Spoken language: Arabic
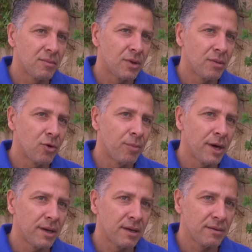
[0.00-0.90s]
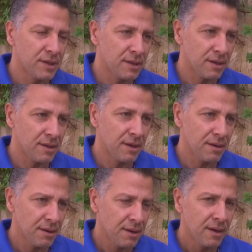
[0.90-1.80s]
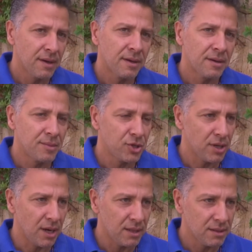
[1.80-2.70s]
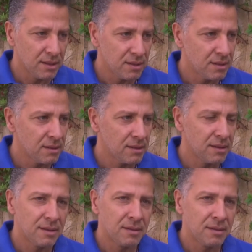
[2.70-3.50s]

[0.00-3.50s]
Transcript: الموبايل فيترينير آه، بيجي لعنا آه،